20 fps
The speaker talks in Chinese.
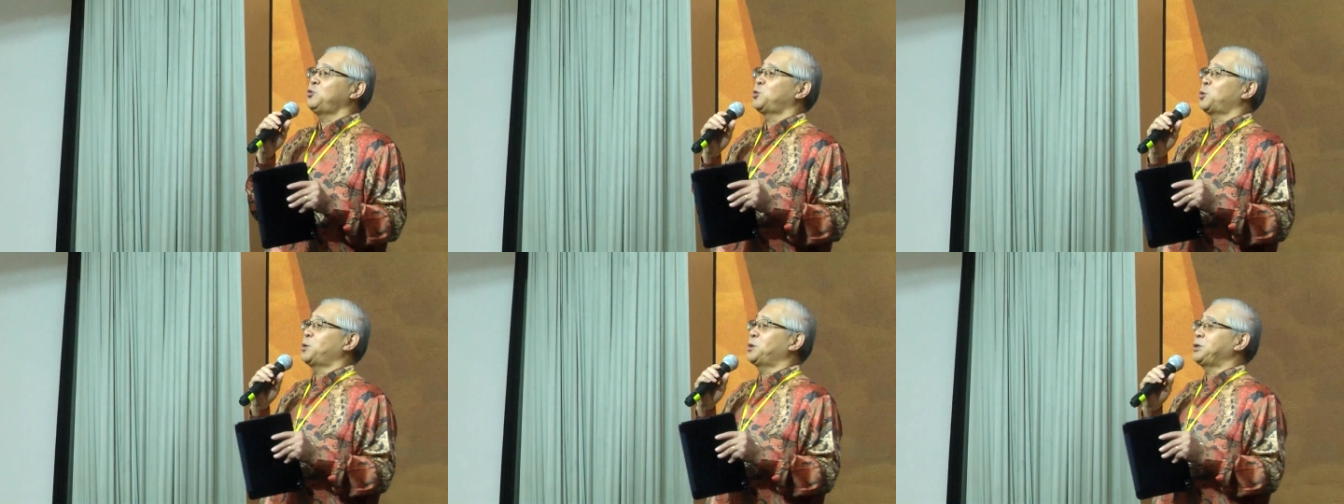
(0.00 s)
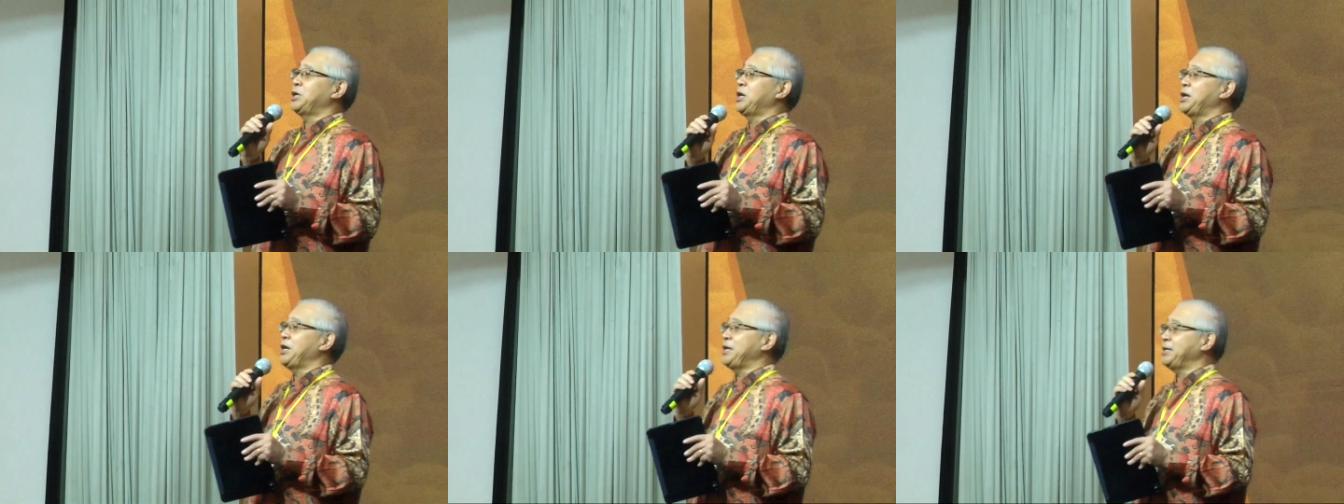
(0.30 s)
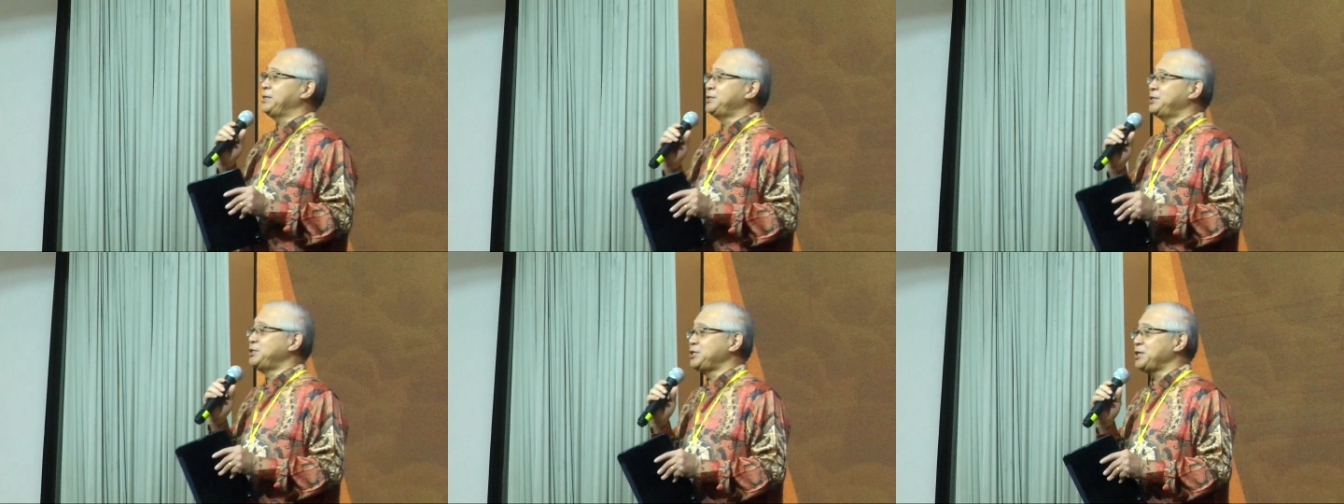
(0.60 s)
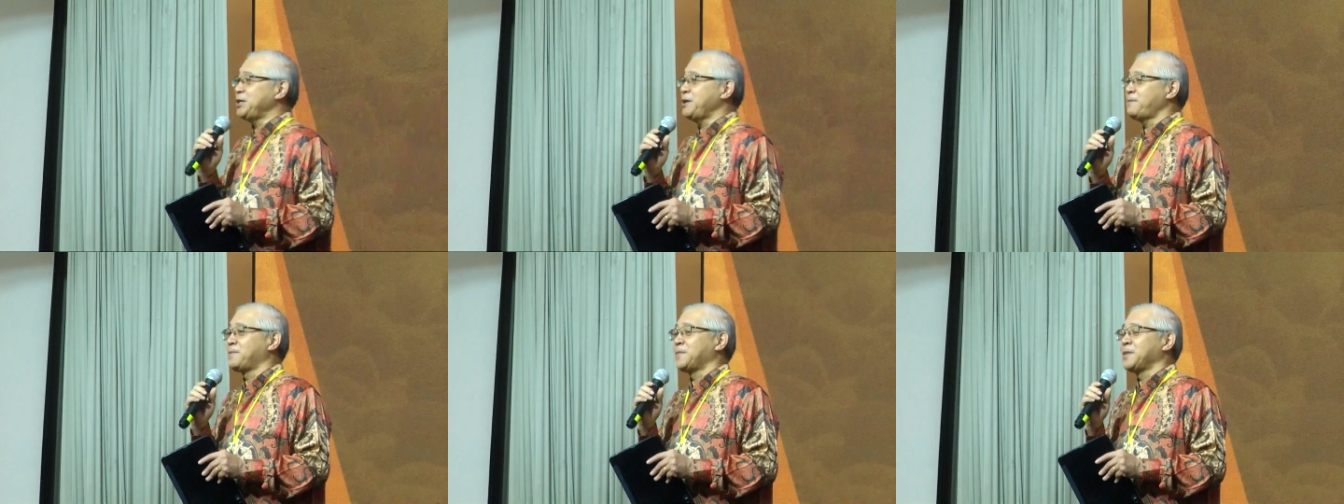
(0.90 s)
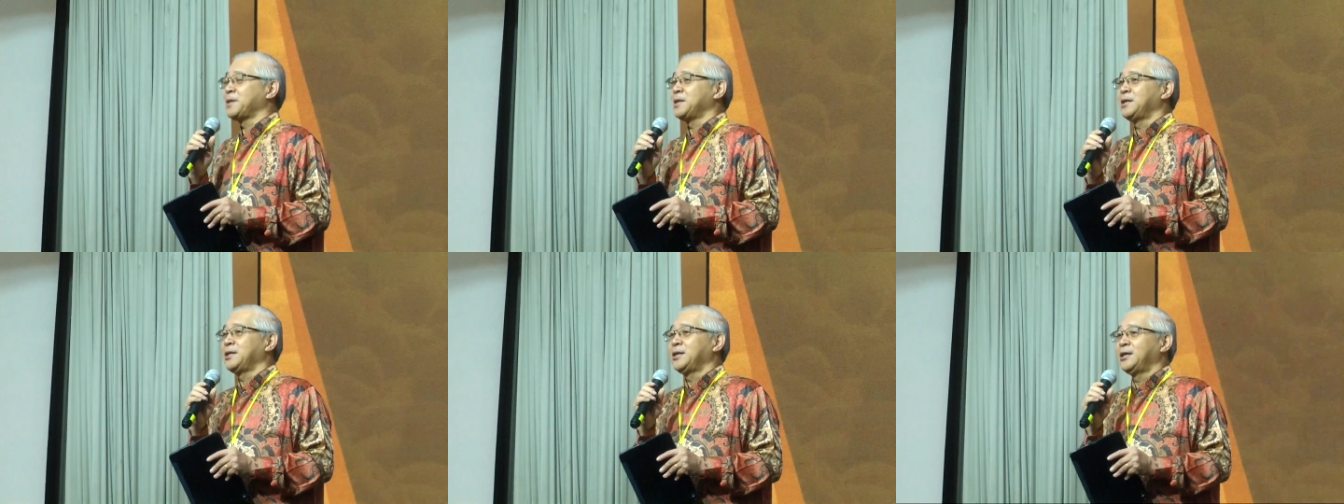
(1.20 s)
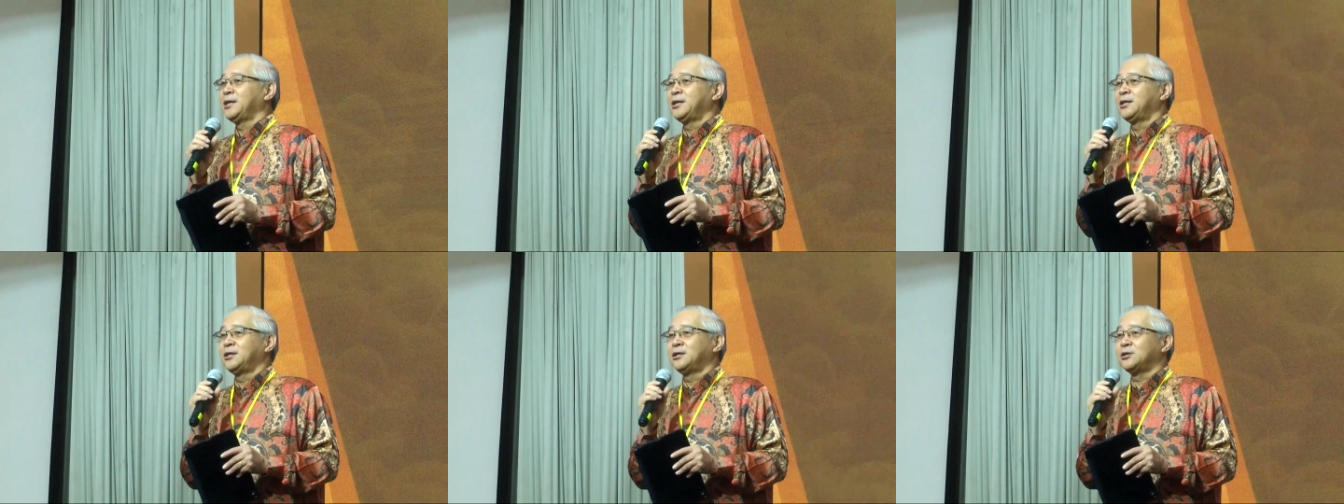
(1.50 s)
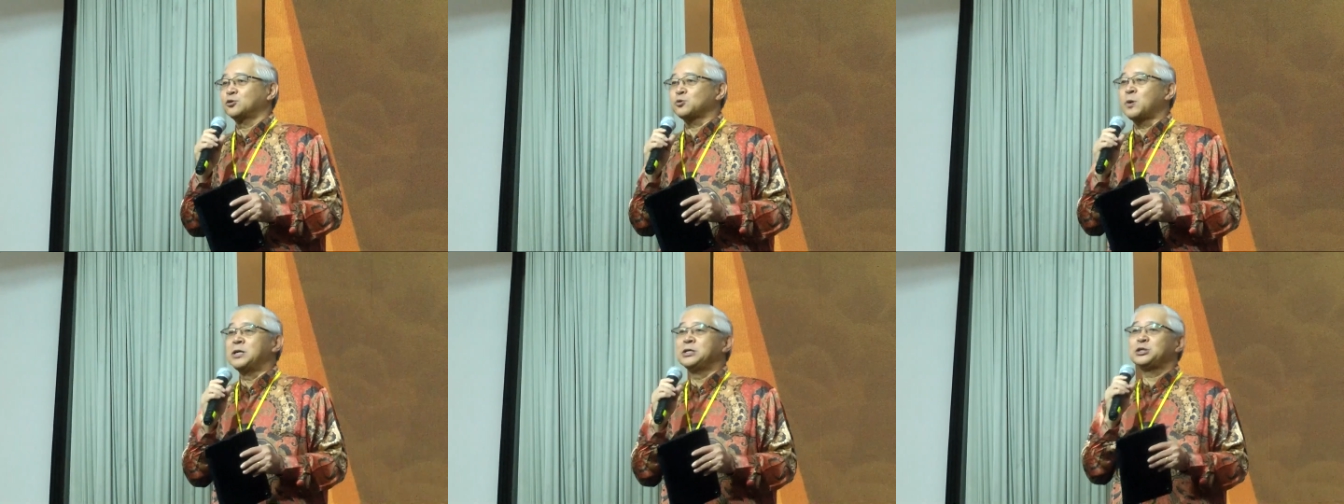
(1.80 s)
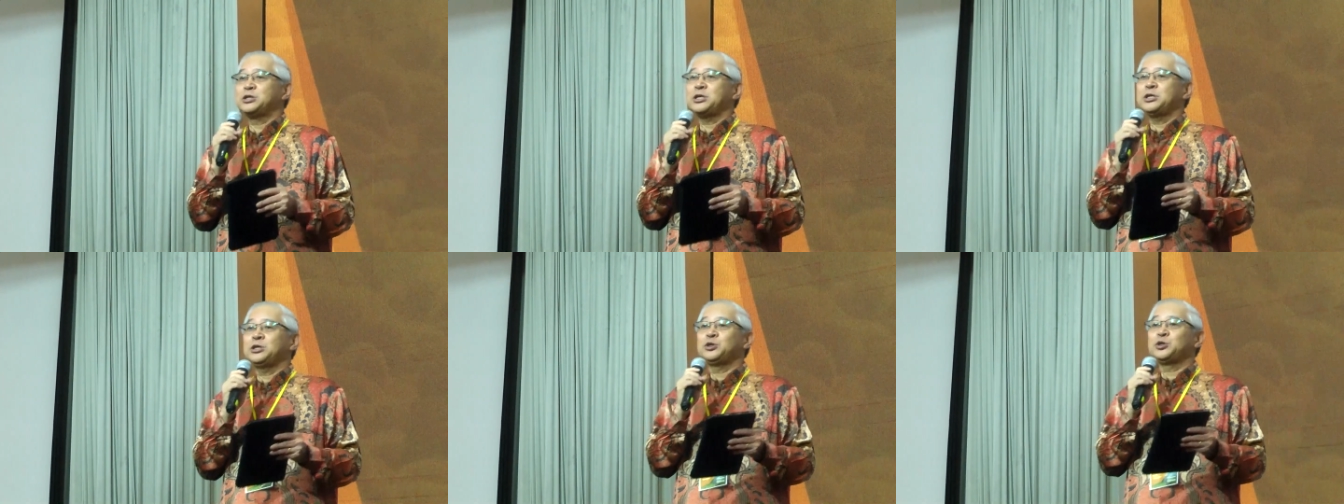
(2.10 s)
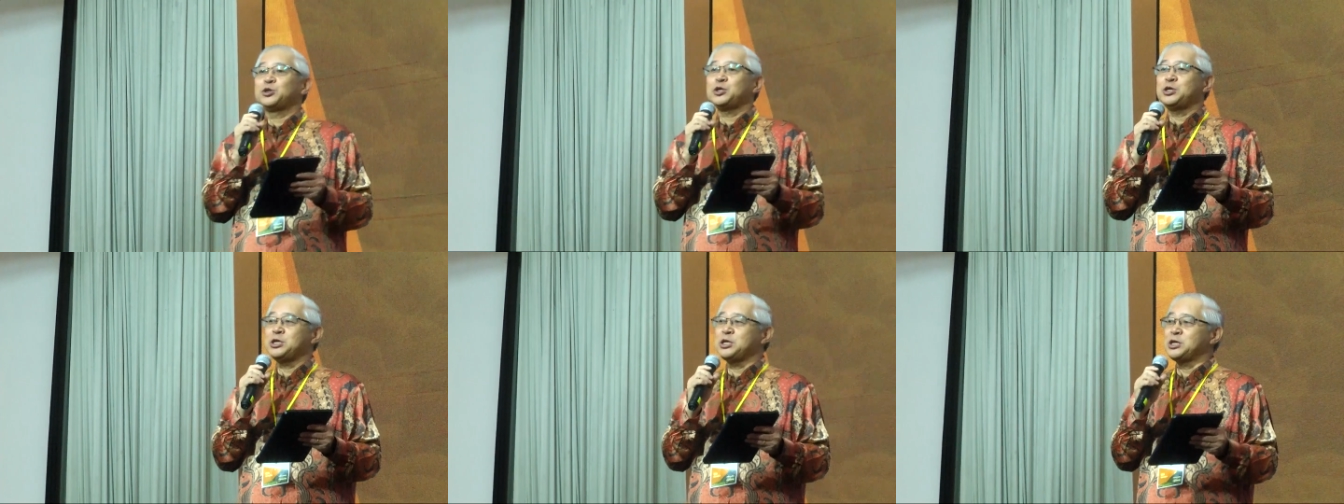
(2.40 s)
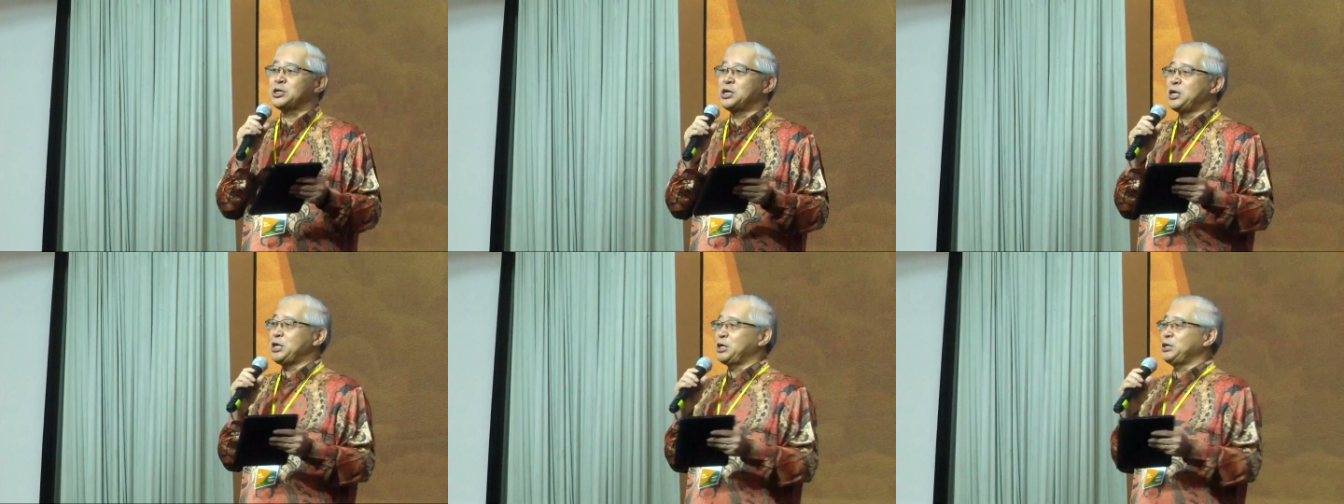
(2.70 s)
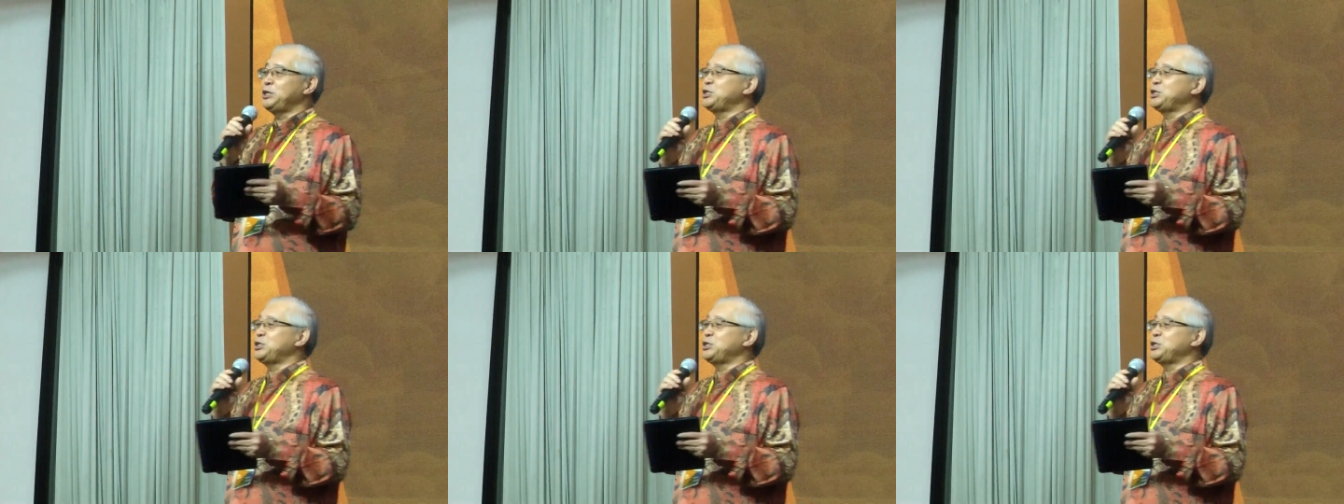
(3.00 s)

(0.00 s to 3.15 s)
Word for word: 的连接。创新是一个连接